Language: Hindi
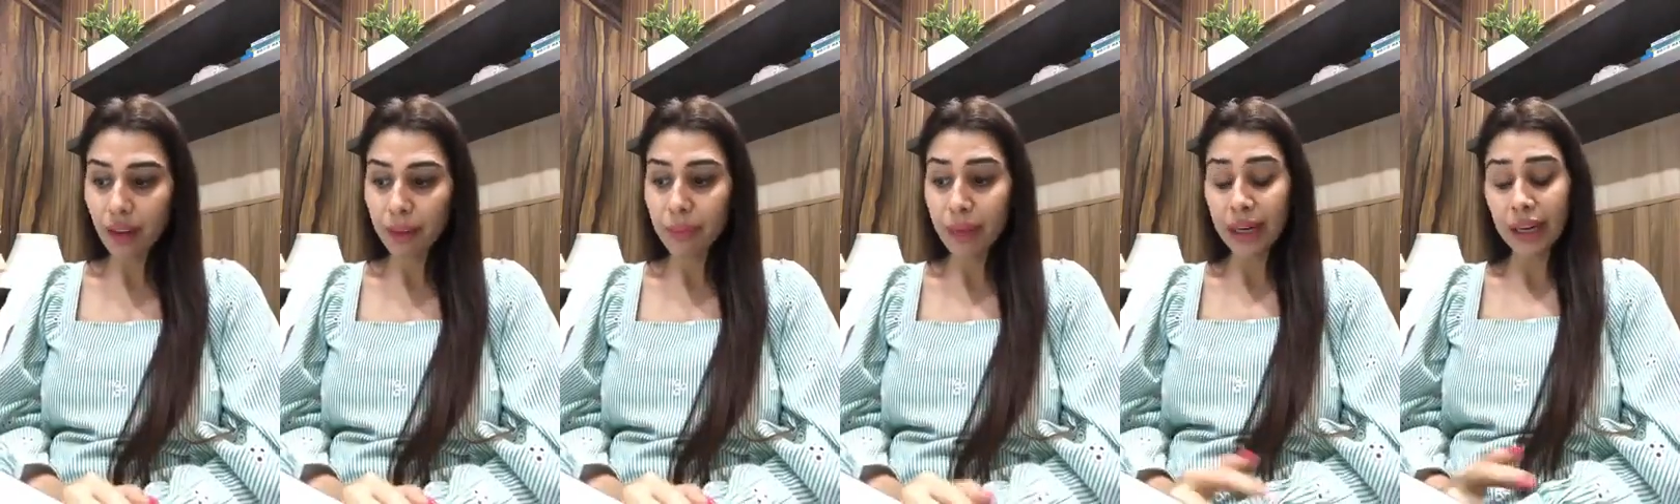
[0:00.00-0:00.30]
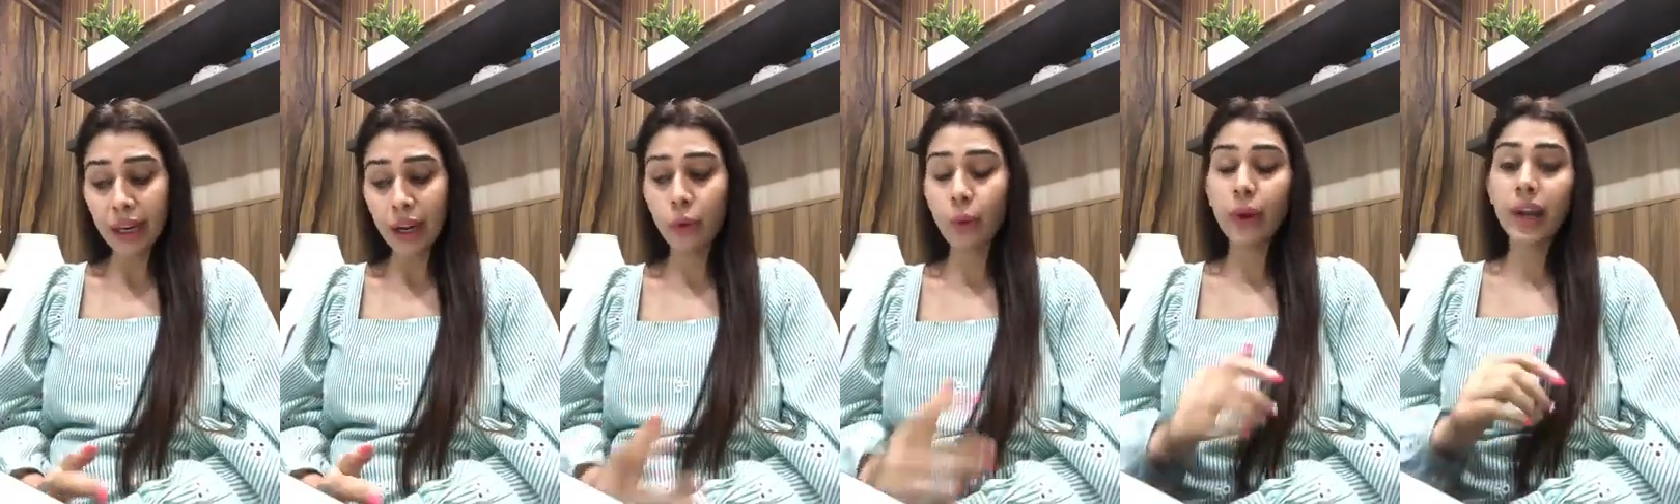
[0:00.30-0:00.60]

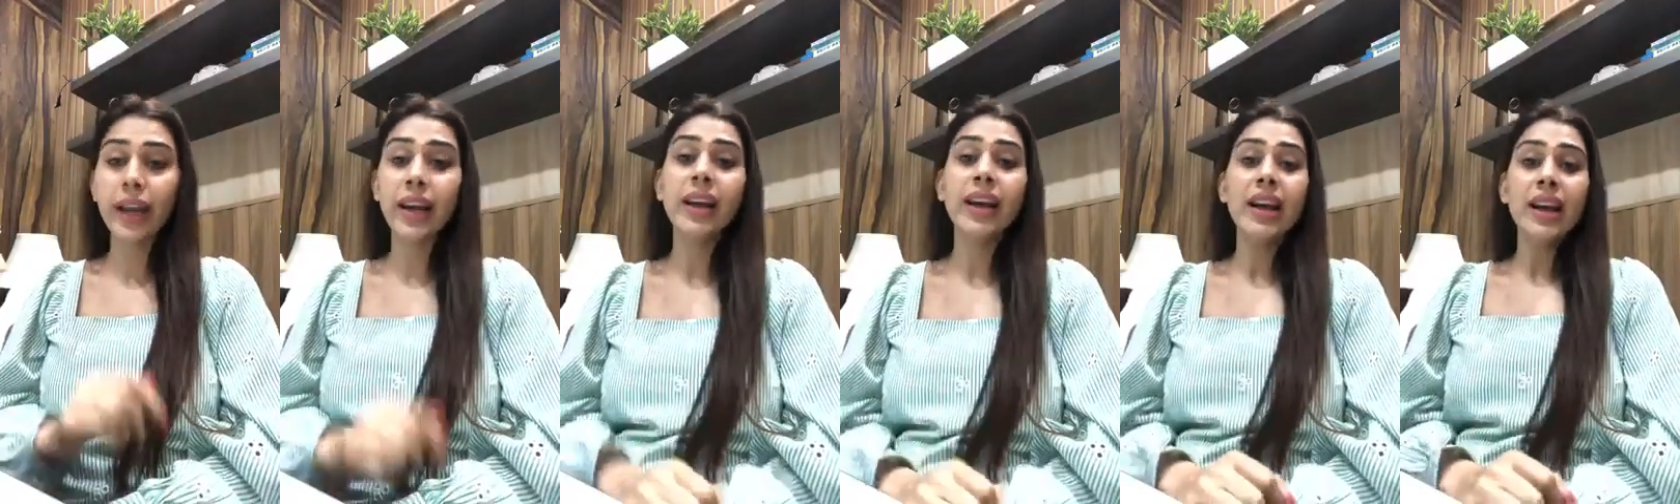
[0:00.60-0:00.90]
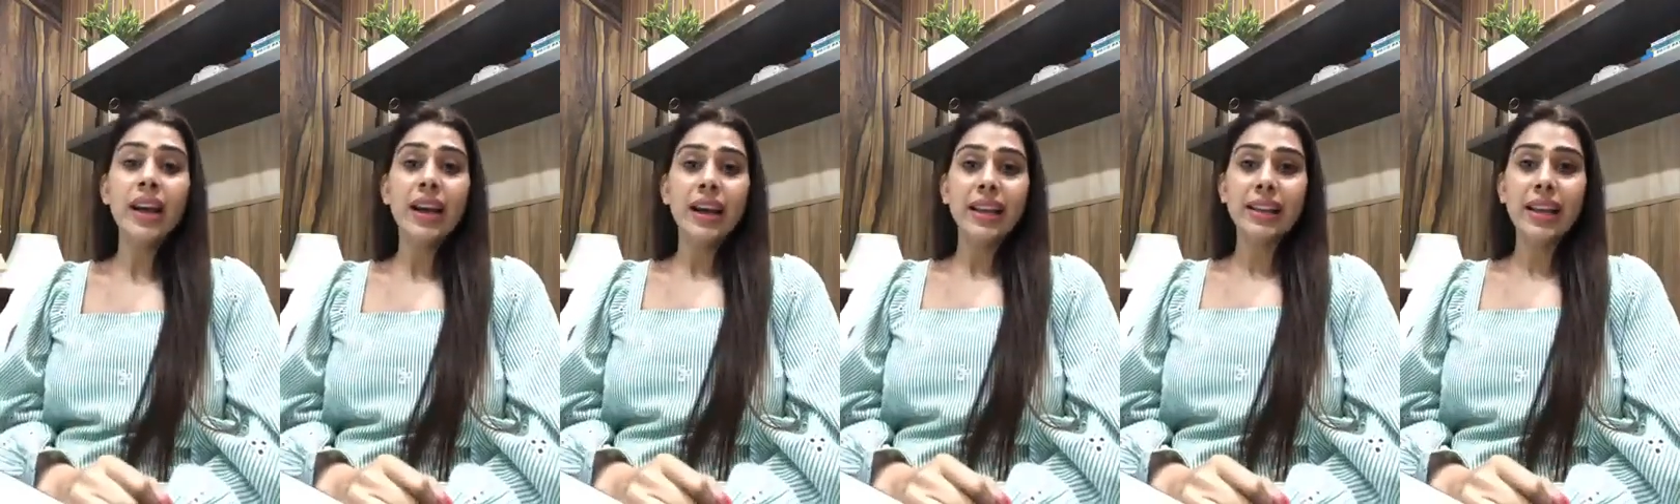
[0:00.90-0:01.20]
मैंने कहा ओके
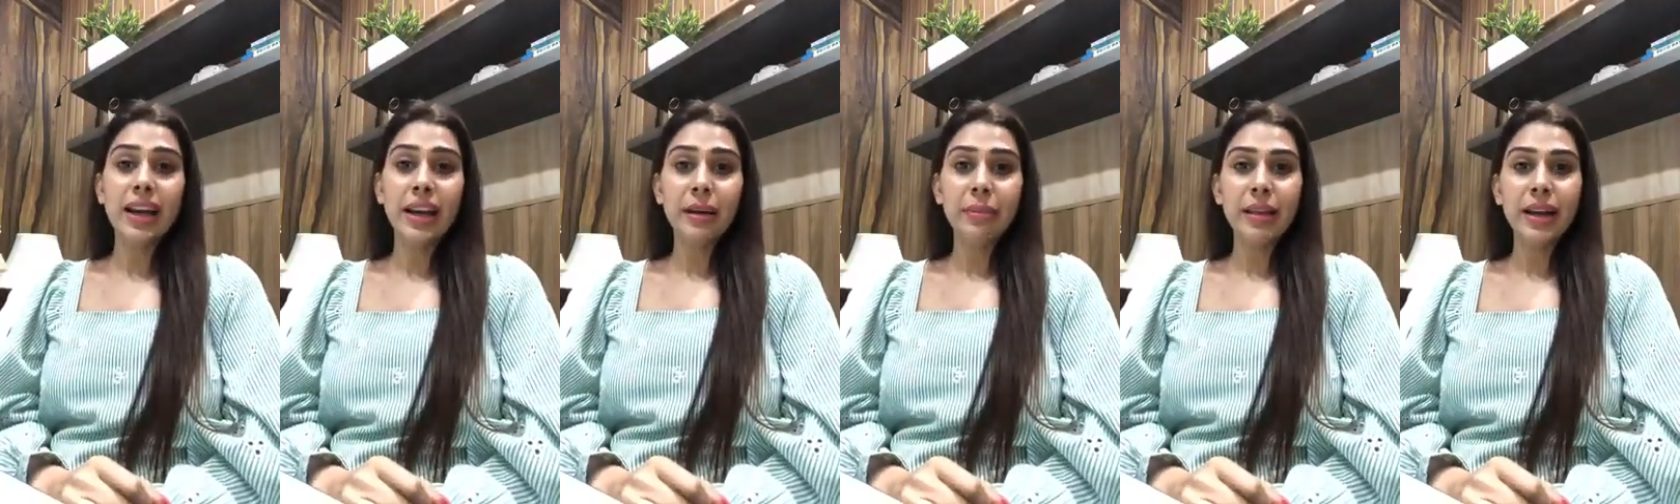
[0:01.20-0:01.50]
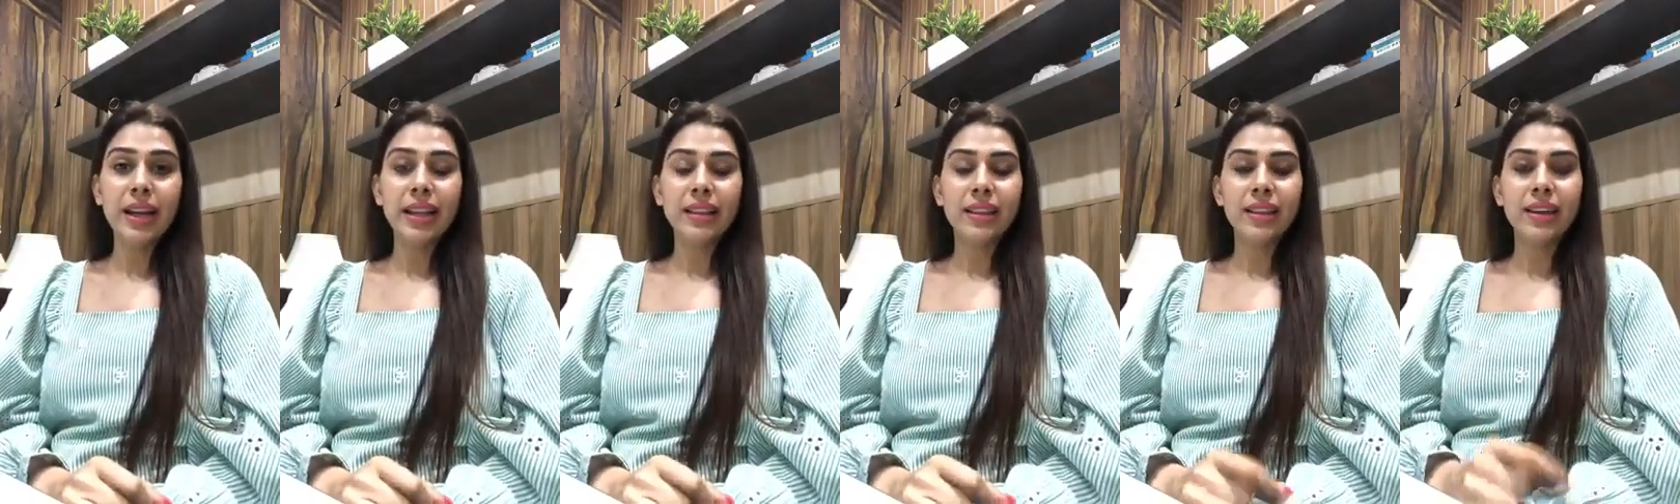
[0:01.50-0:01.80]
देन मैं